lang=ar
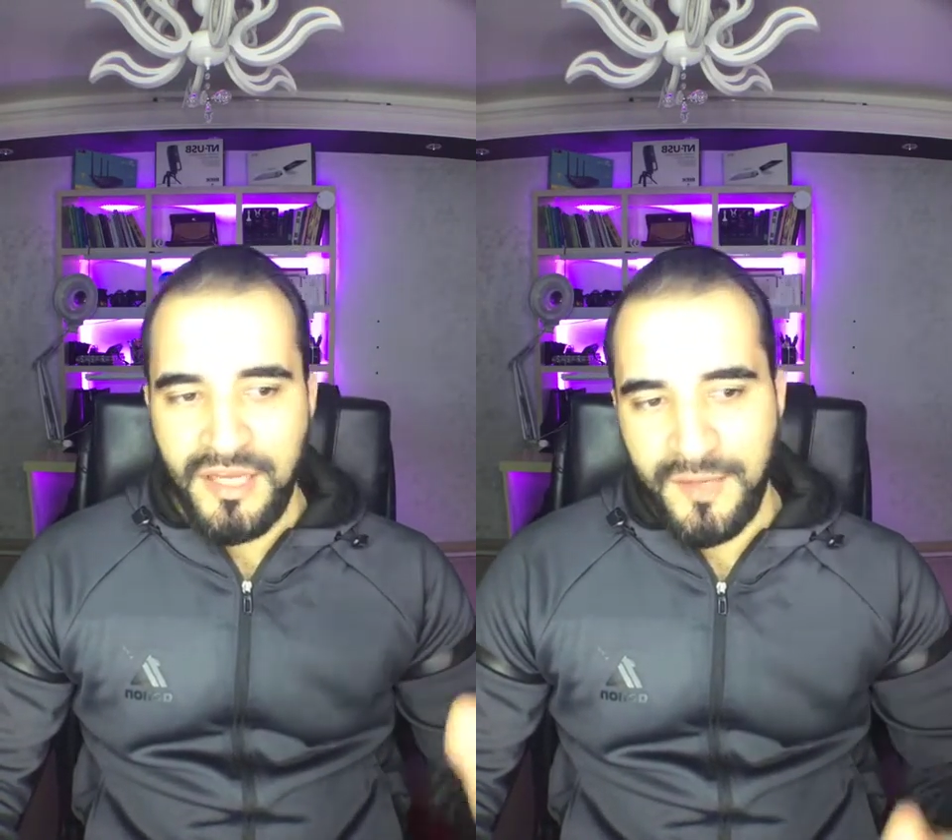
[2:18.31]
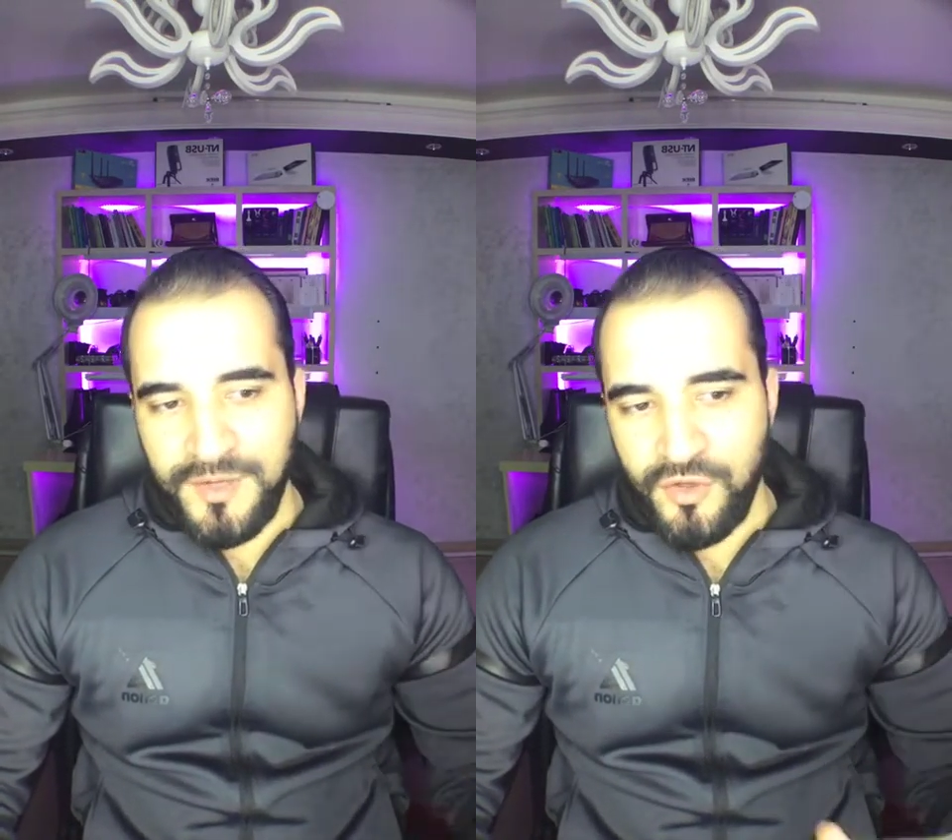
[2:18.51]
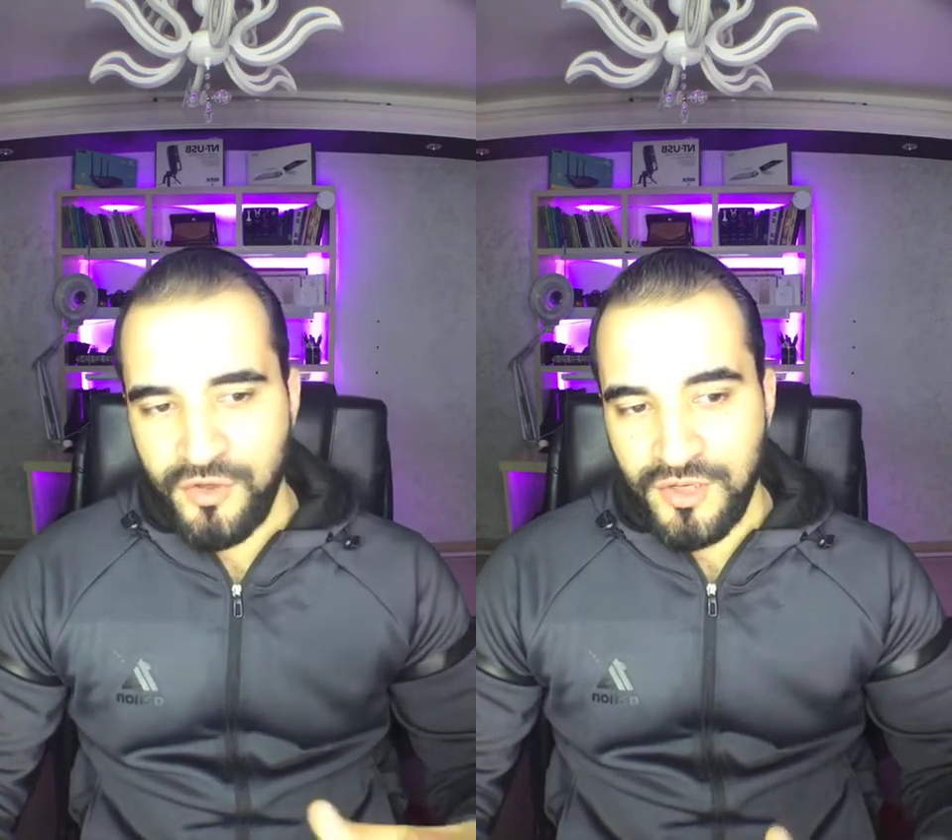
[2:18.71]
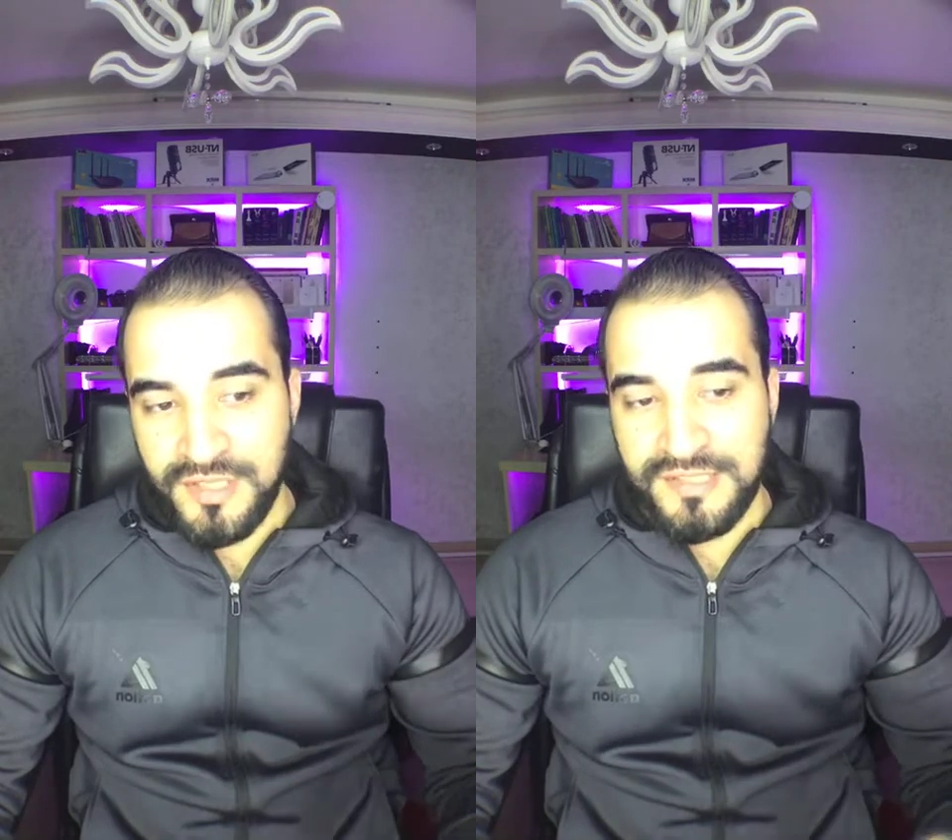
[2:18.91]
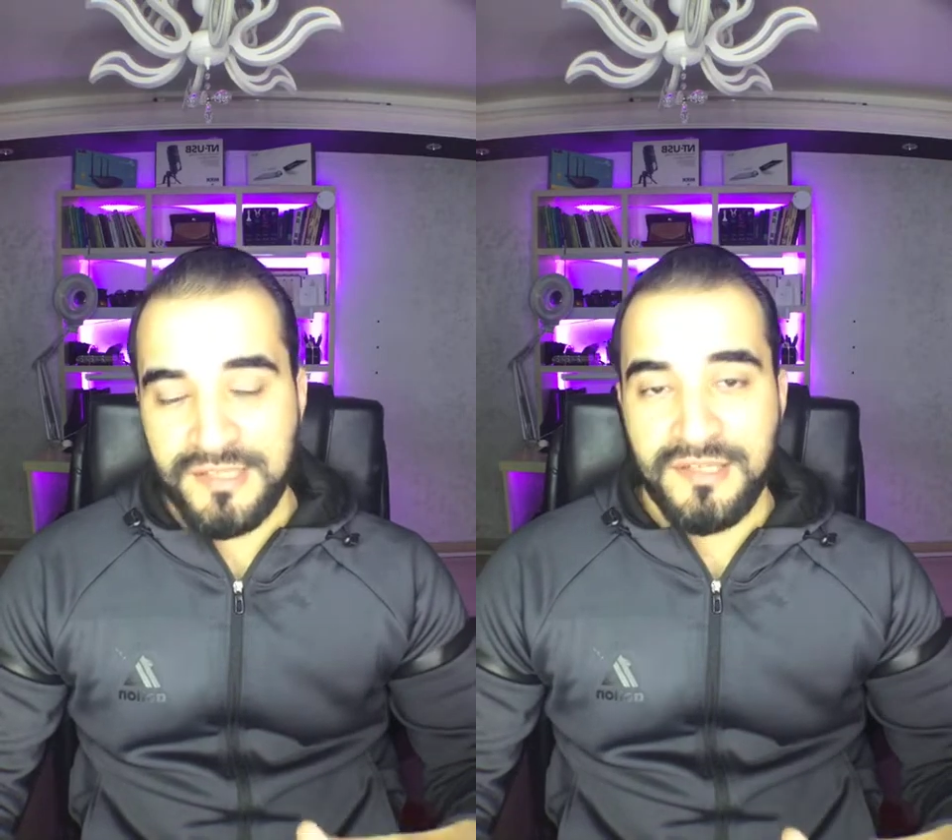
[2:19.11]
عمل حر
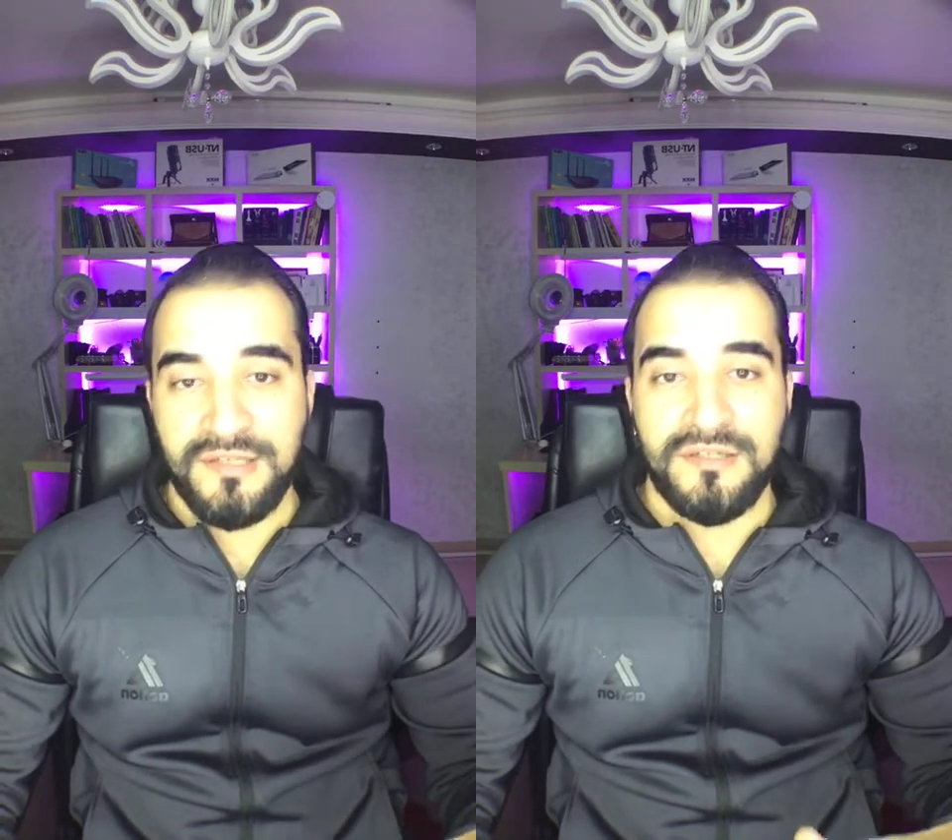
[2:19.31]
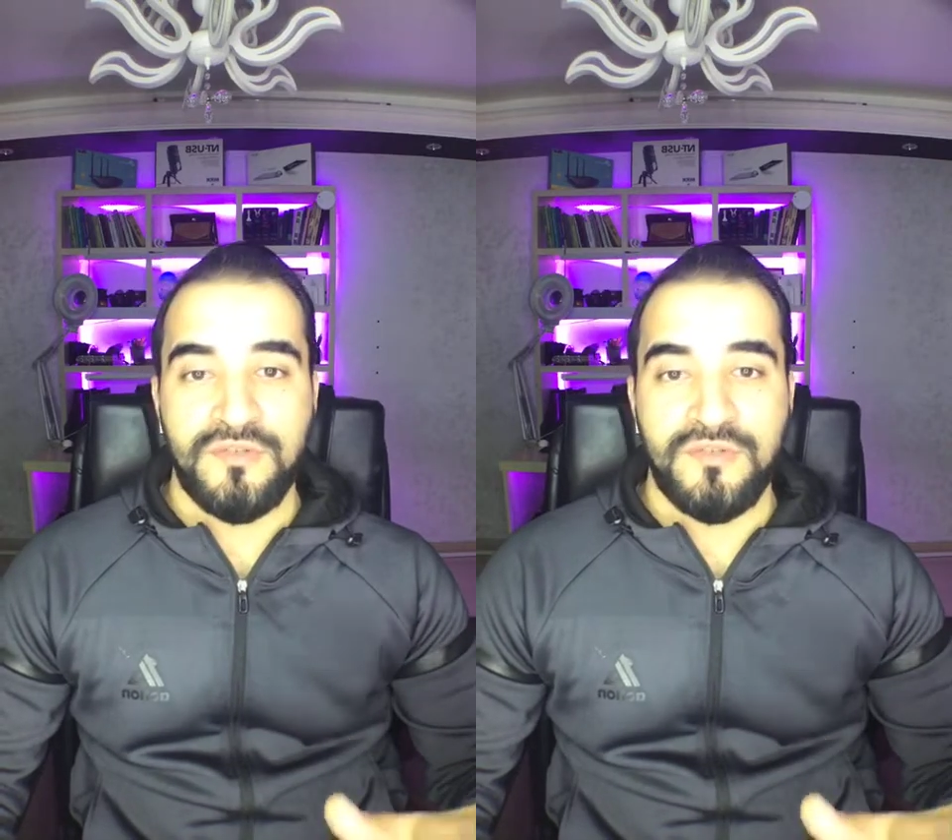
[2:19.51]
اصلا